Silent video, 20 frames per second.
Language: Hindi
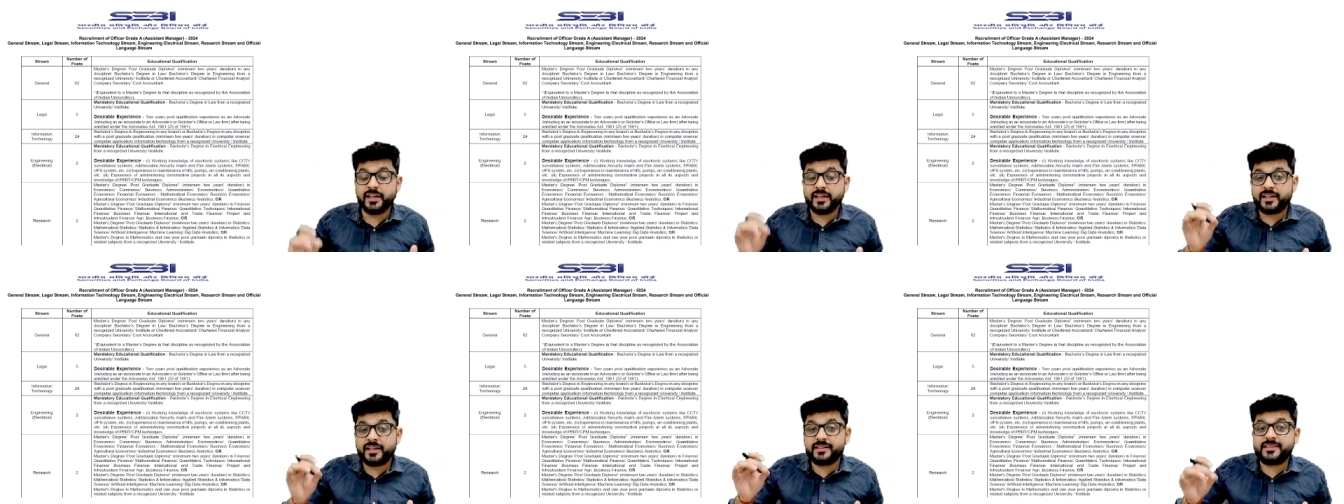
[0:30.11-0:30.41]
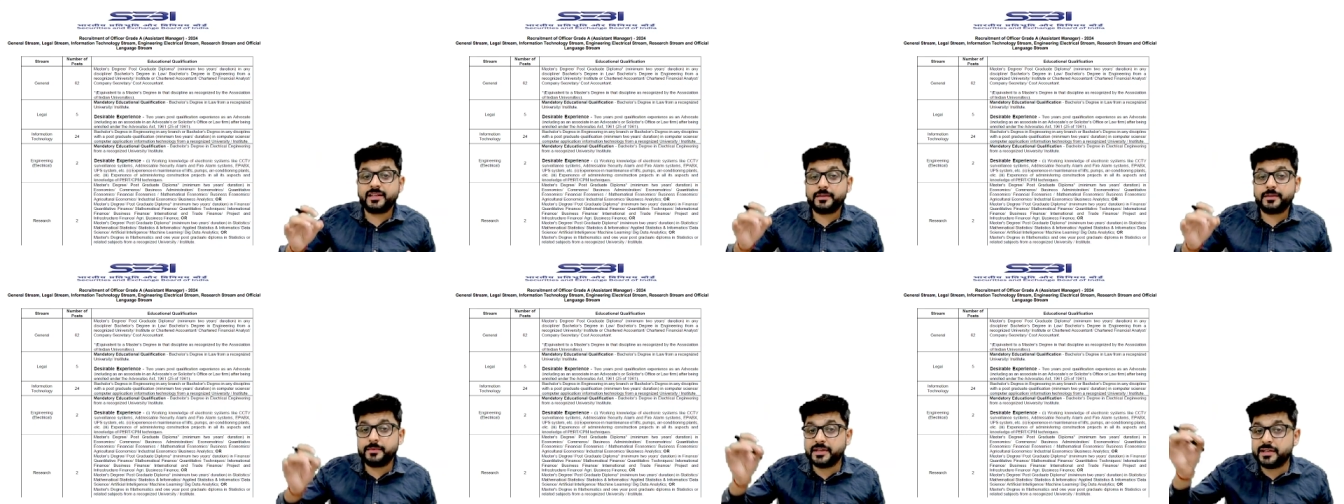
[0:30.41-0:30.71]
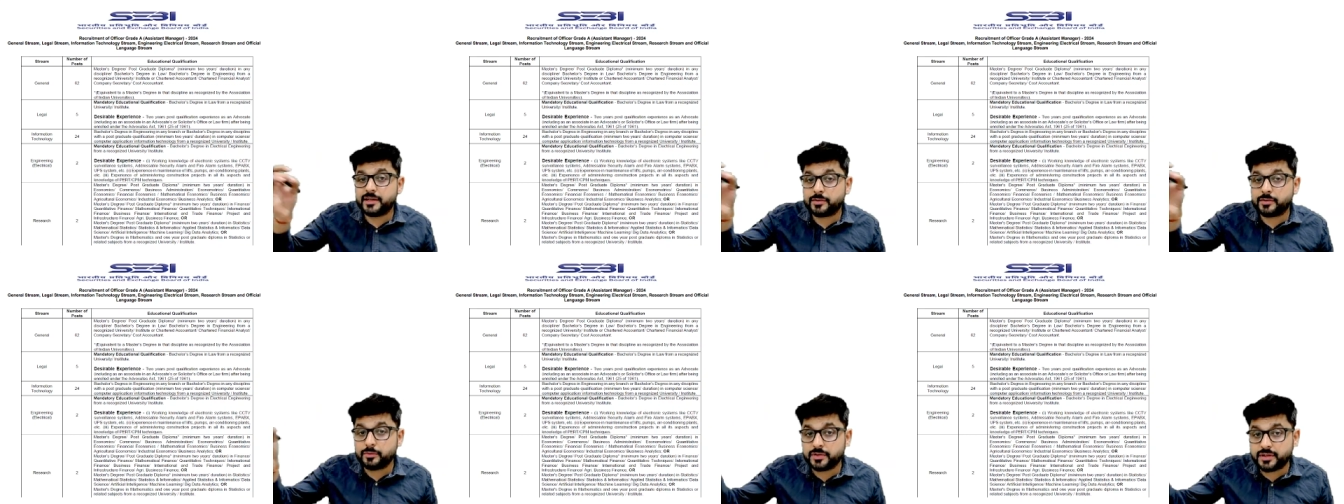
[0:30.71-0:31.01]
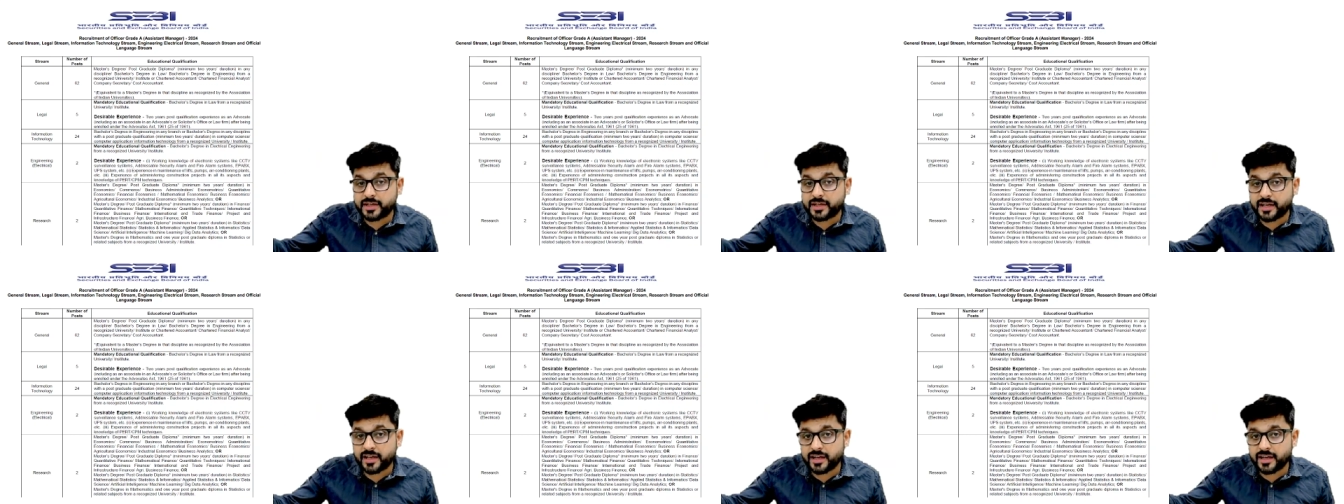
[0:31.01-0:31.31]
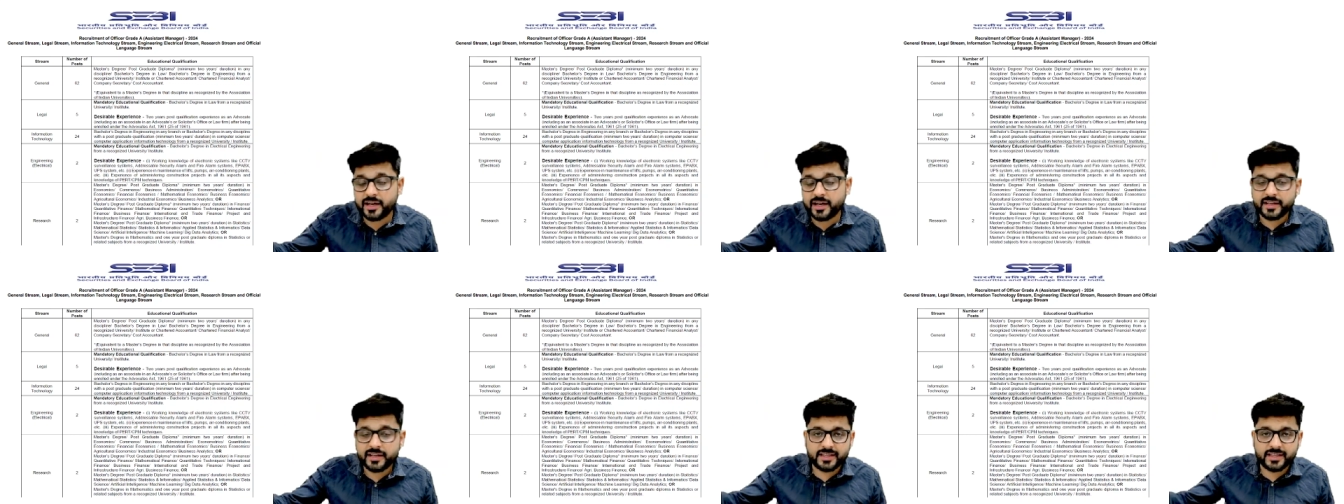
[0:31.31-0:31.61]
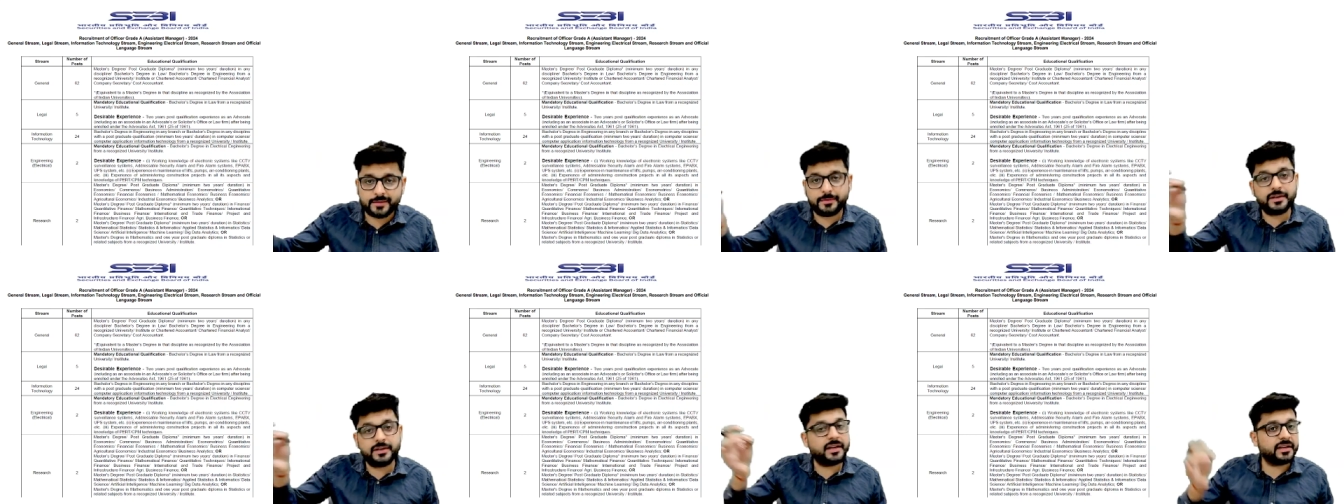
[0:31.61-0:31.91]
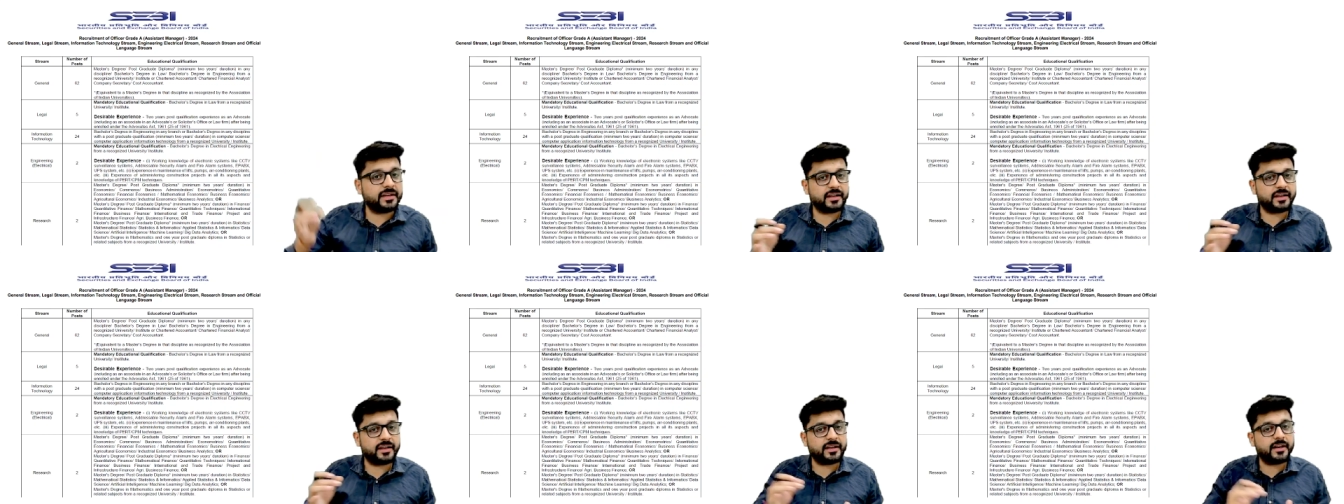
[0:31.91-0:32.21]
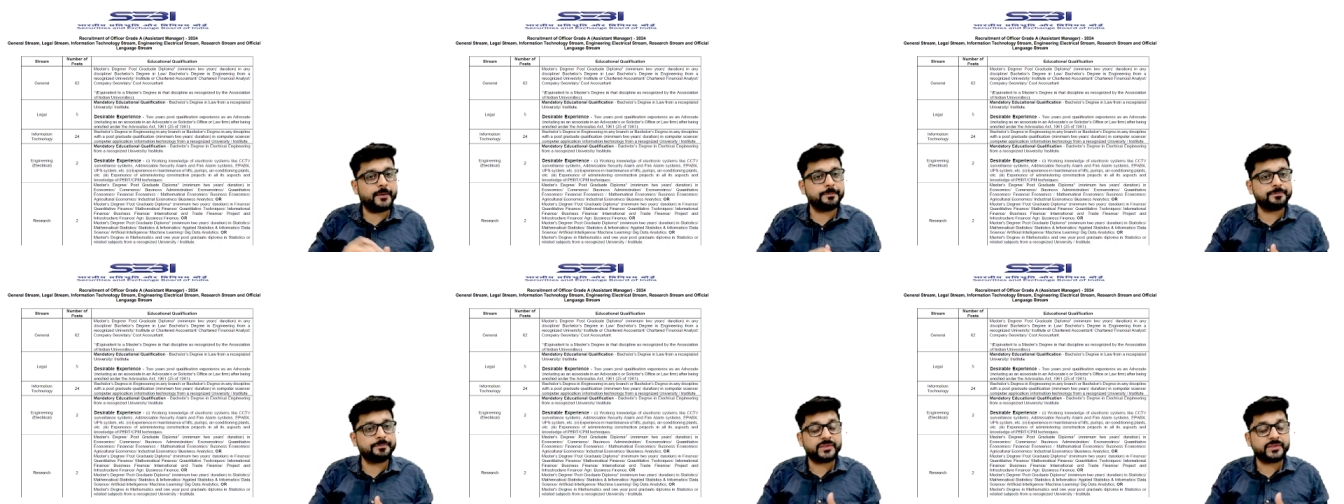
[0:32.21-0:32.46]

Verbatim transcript: कि सेबी रिक्रूट करेगा के भी नहीं करेगा